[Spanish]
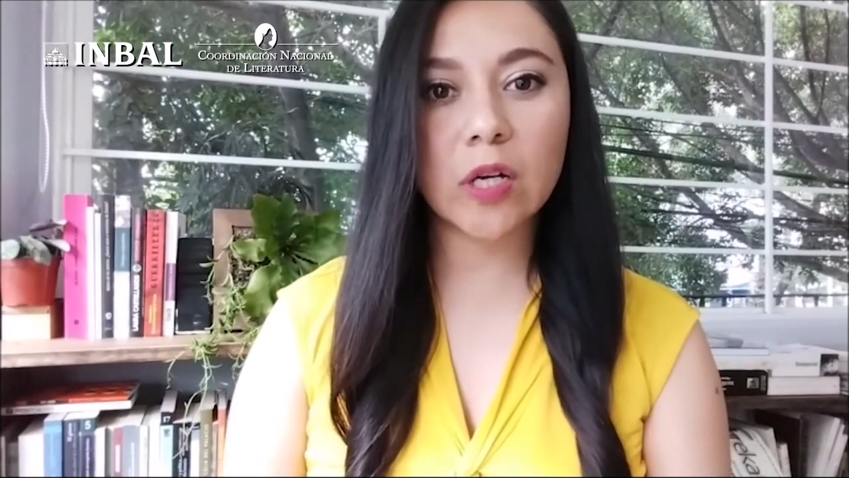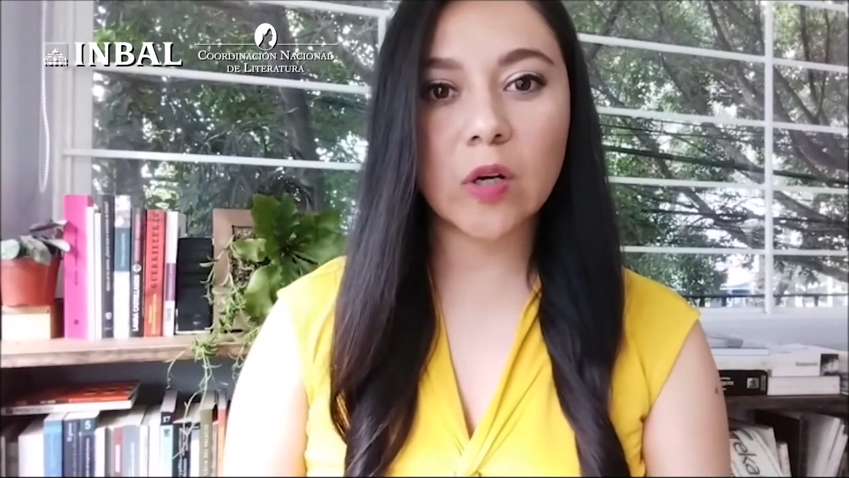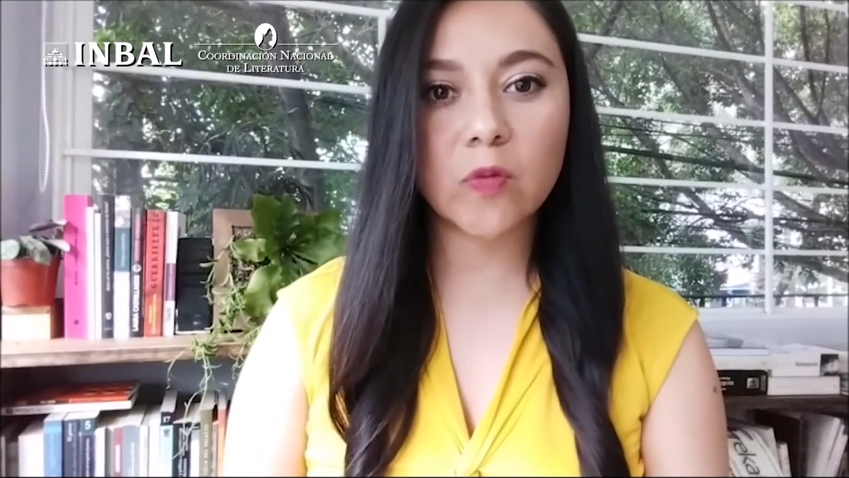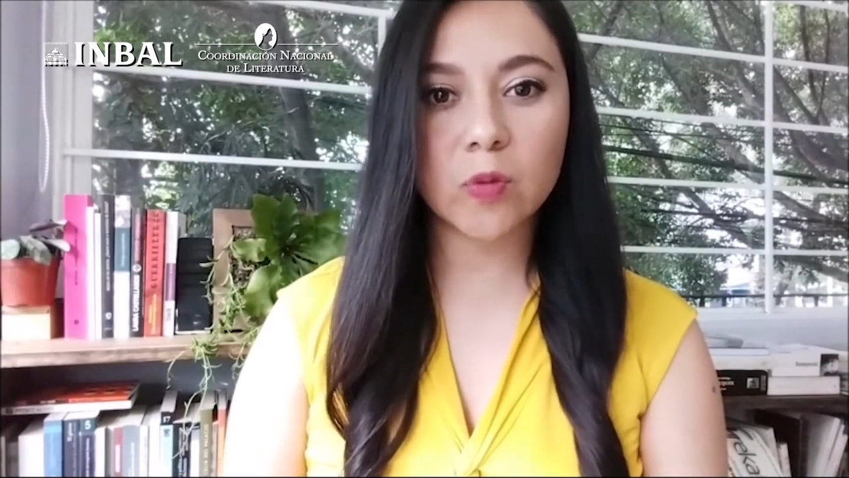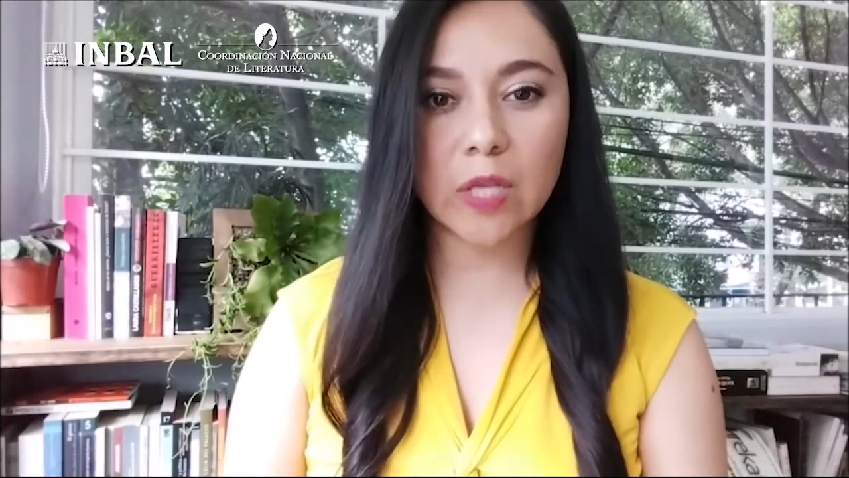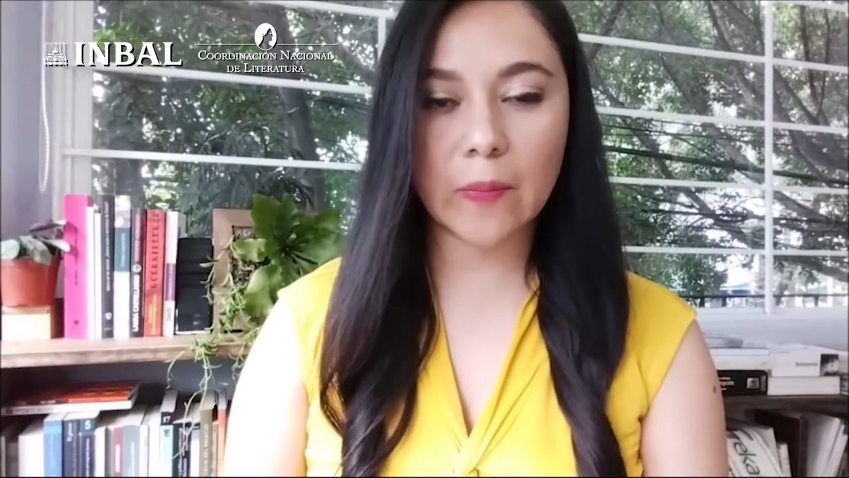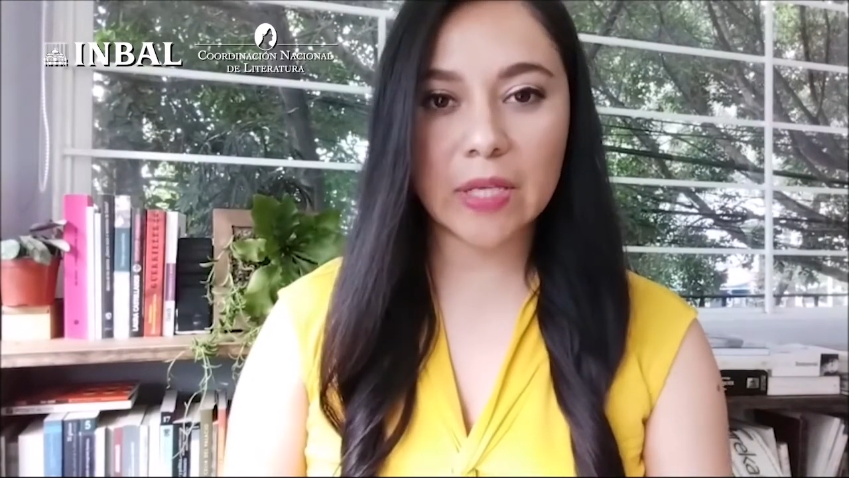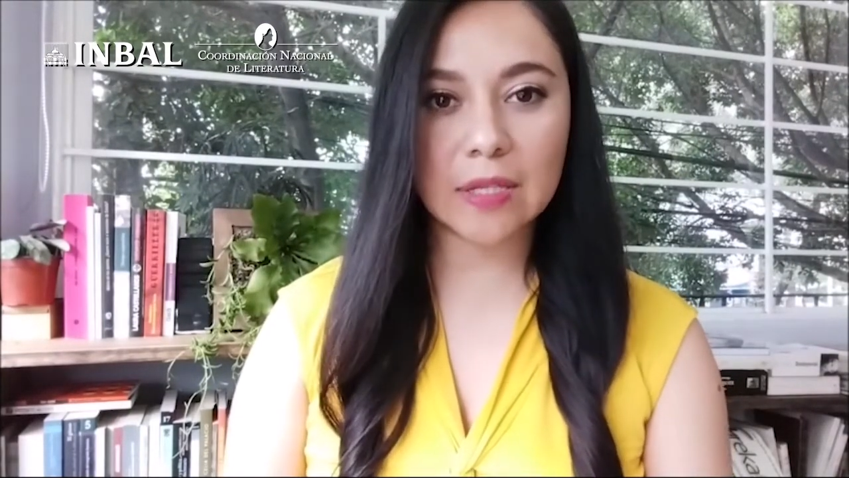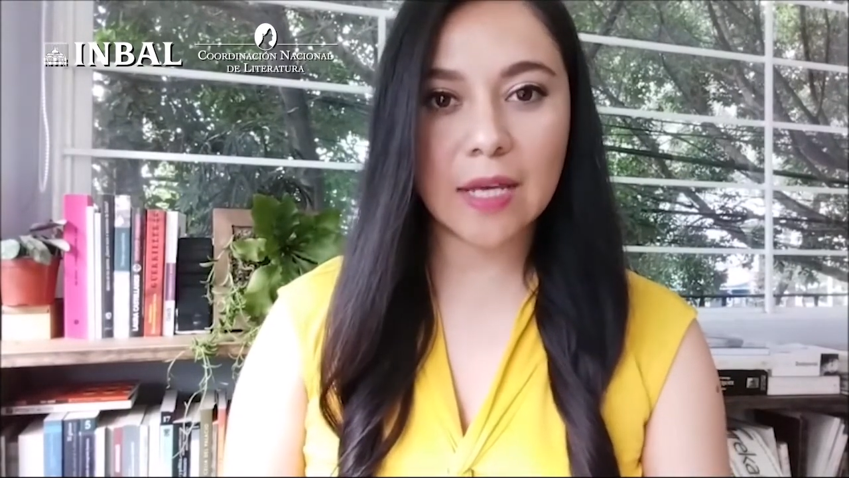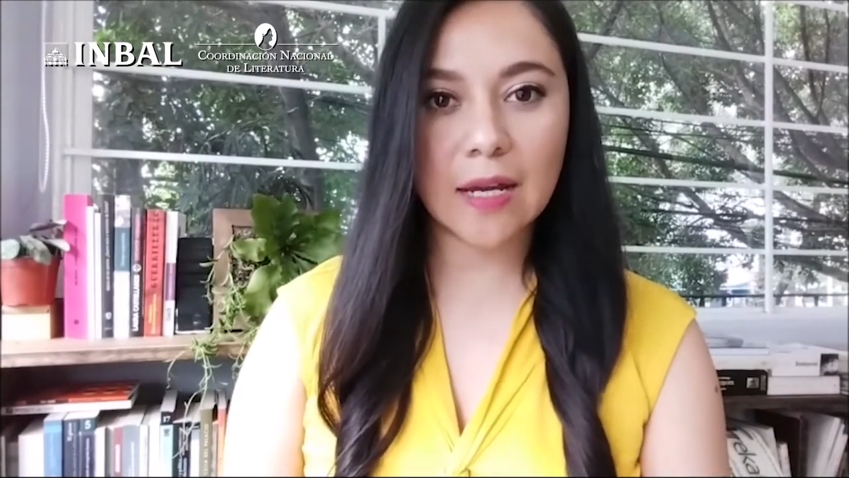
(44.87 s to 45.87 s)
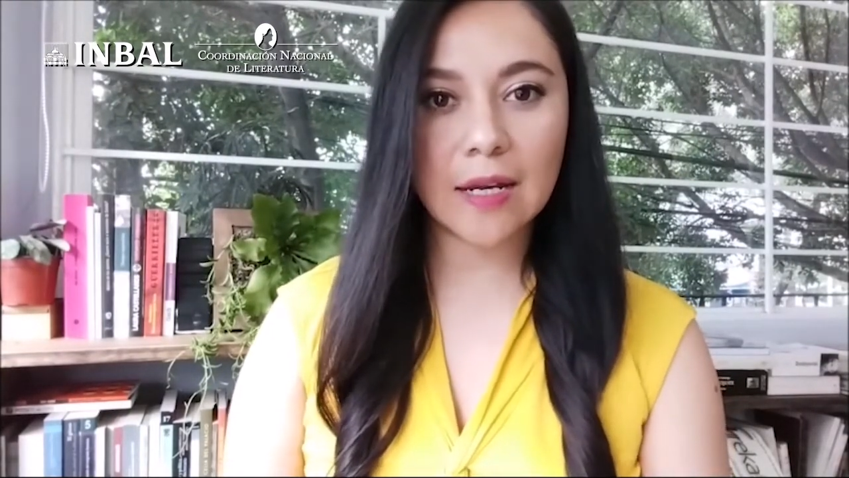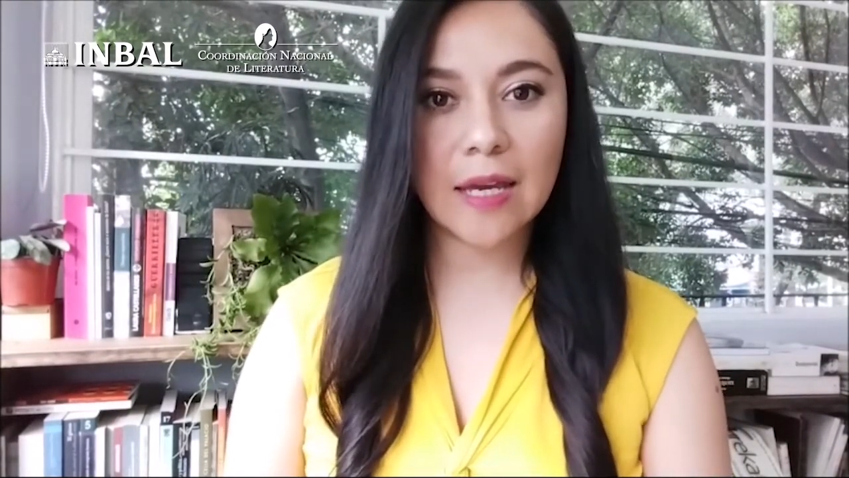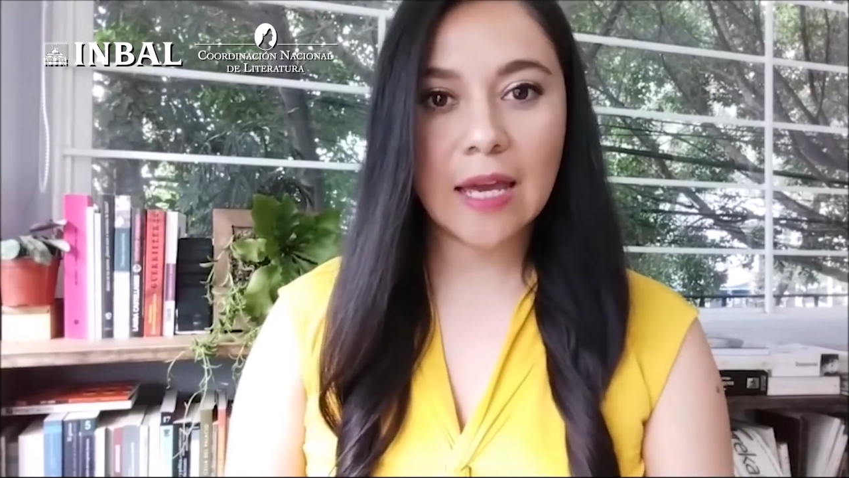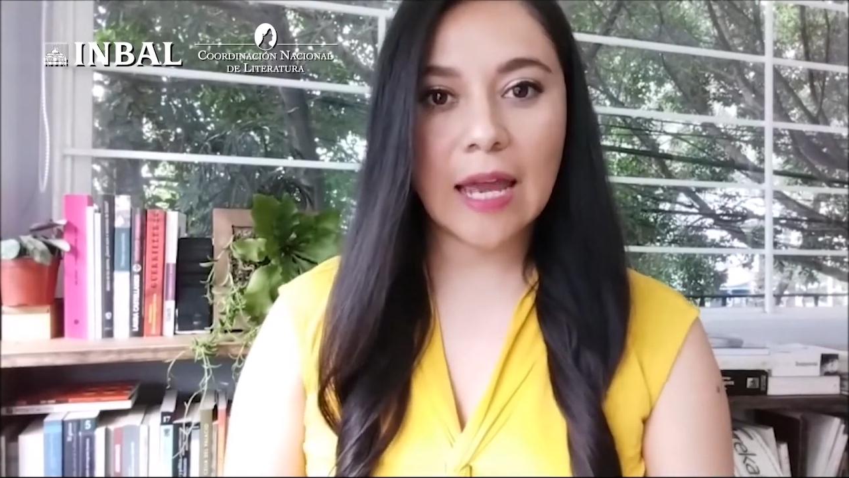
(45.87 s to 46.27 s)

creo fundamental